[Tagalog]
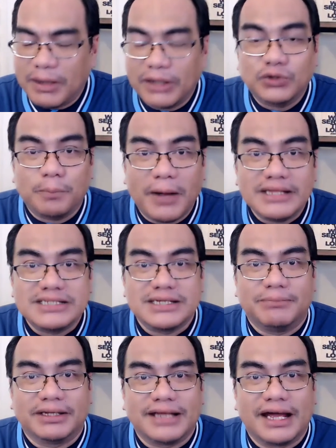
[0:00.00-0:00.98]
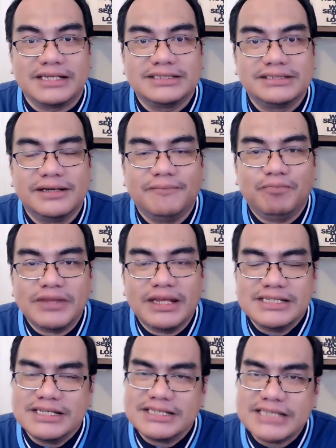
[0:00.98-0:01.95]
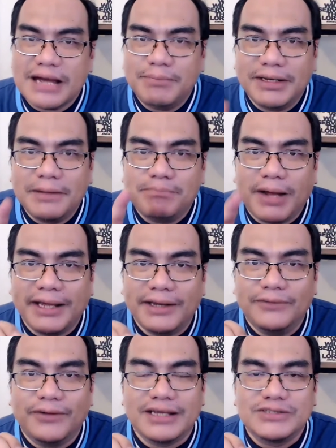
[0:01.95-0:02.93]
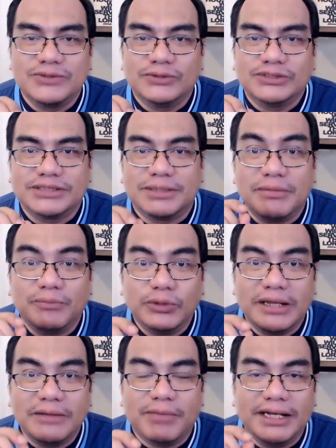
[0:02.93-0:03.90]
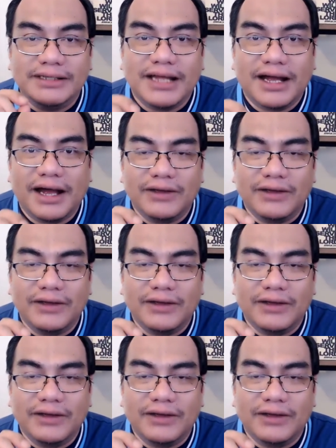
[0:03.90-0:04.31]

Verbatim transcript: pagtupad sa batas. Sinasabi ng Panginoong Hesus sa mabuting balita